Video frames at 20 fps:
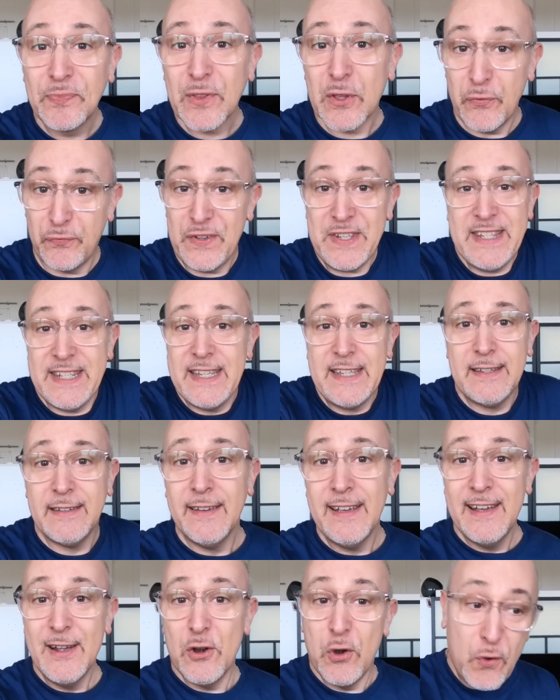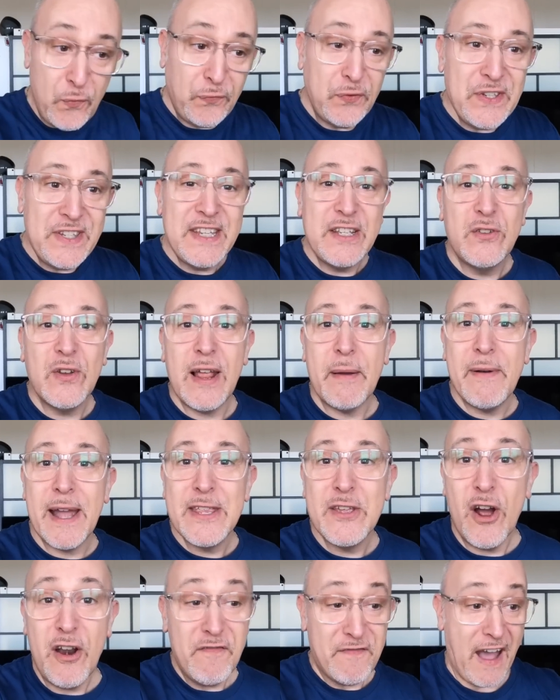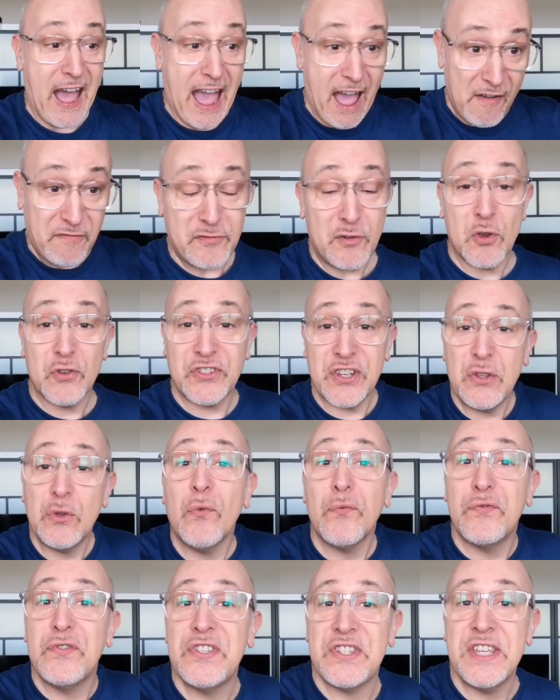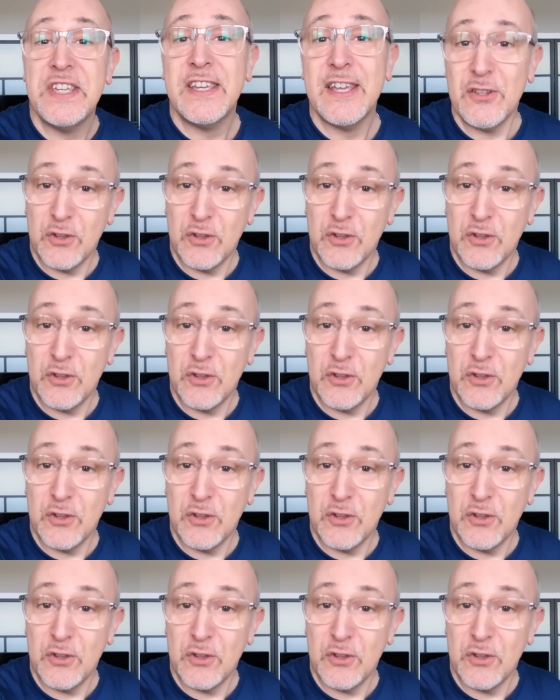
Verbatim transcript: De physique le physique de la bagnole va influencer ton physique.